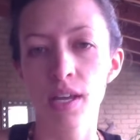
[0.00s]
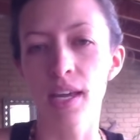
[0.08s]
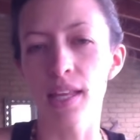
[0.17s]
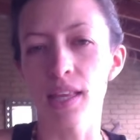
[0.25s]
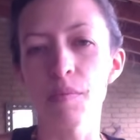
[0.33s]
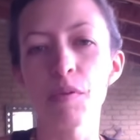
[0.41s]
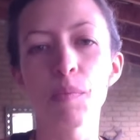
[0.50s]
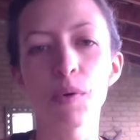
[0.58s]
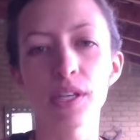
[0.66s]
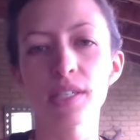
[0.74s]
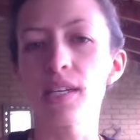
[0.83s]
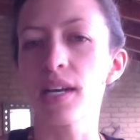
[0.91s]
que también
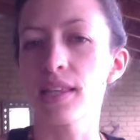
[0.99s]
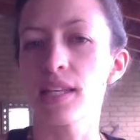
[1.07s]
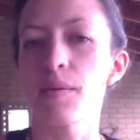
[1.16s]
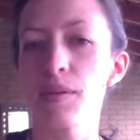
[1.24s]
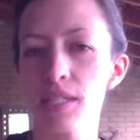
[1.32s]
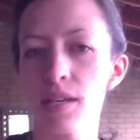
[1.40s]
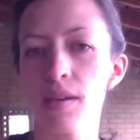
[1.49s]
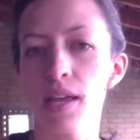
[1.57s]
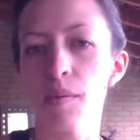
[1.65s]
puede ser a través de